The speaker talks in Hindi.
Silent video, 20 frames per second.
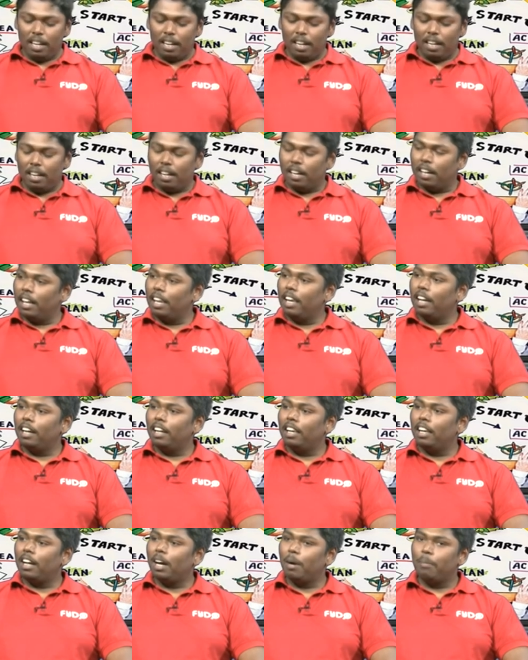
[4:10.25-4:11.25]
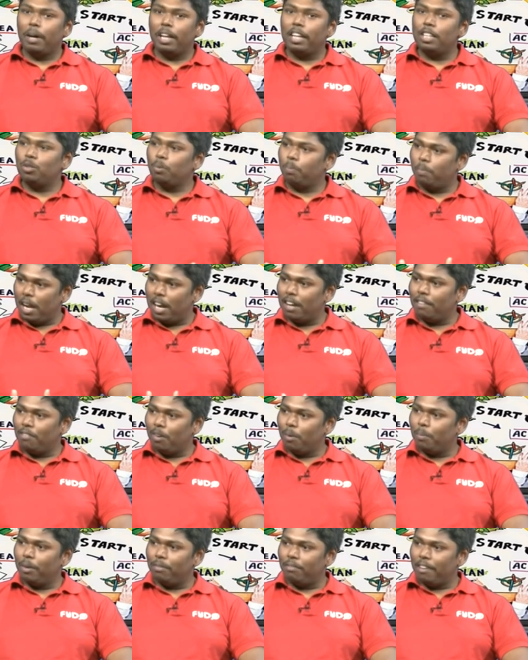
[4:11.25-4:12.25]
आ, अलग अलग हमारे जो
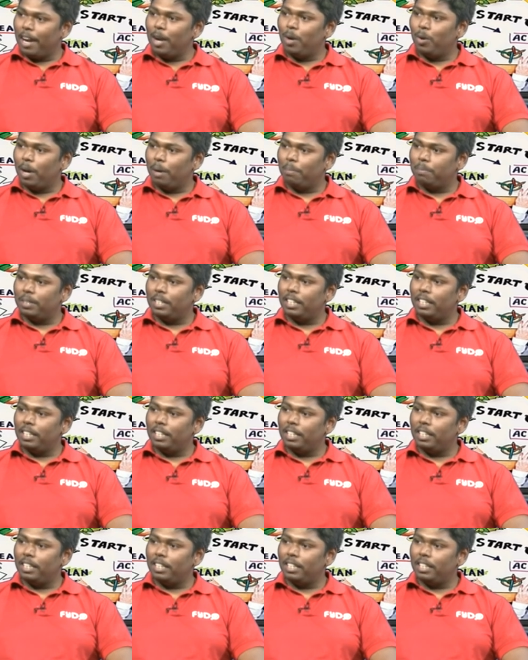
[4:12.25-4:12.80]
प्लेटफॉर्म है फाइडो ऐप